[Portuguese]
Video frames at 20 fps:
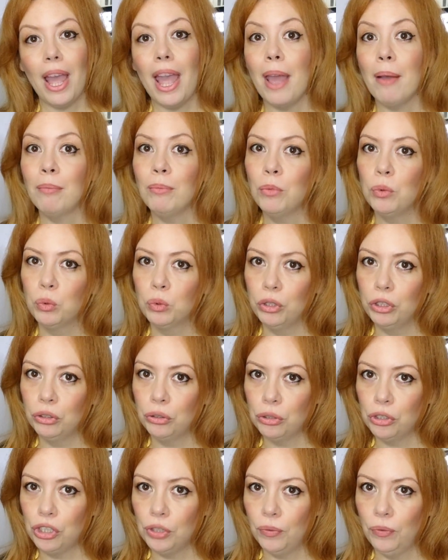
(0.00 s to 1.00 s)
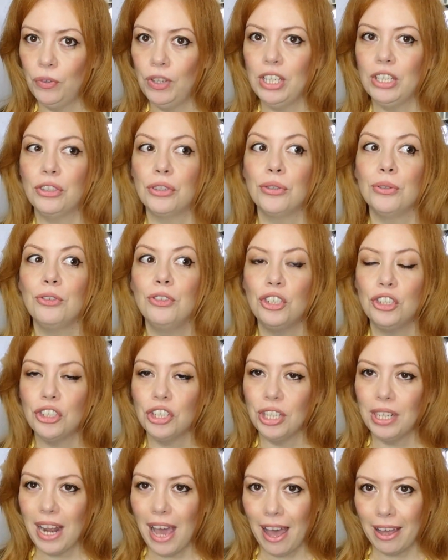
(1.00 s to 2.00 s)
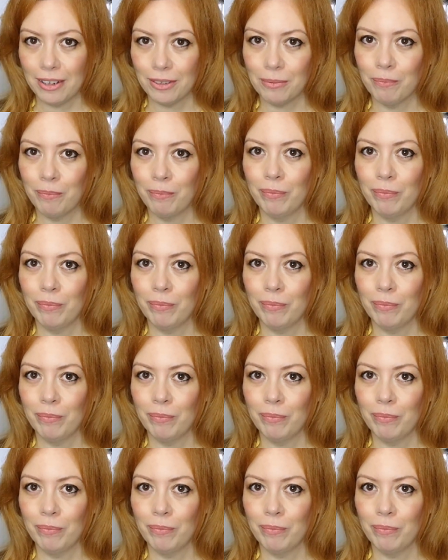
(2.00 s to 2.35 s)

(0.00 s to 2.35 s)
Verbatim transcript: é muito difícil de tirar.